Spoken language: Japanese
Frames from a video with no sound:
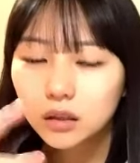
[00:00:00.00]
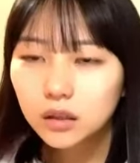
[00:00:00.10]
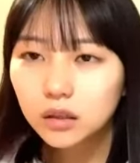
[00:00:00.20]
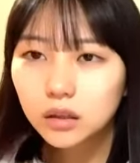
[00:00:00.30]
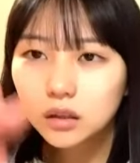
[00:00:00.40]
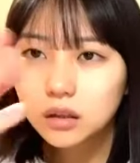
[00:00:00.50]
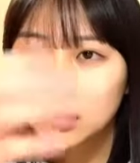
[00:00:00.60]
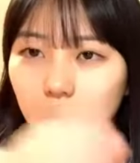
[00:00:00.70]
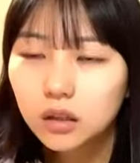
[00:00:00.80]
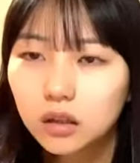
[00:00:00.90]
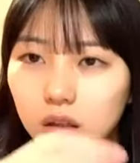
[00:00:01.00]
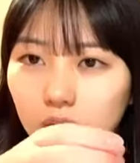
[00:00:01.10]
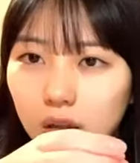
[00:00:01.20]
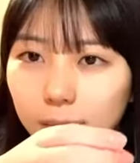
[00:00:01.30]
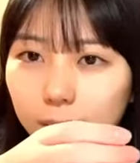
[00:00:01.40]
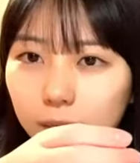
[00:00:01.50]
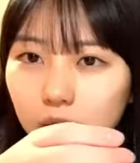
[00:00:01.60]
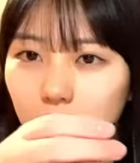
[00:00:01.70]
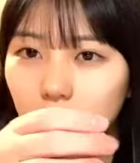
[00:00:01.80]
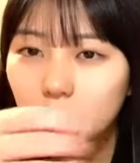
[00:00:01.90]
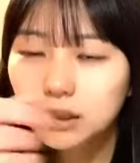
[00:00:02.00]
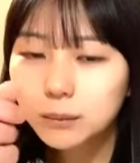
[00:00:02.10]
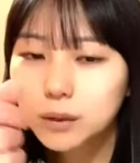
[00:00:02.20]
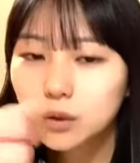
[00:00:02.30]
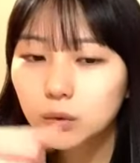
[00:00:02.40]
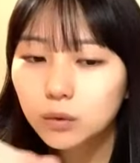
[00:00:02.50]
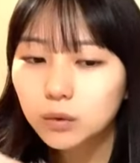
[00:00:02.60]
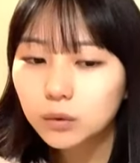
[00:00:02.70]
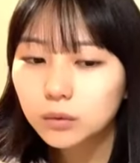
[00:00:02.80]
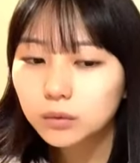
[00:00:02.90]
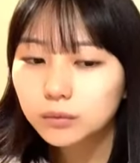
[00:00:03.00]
切って入れてでわさびちょっと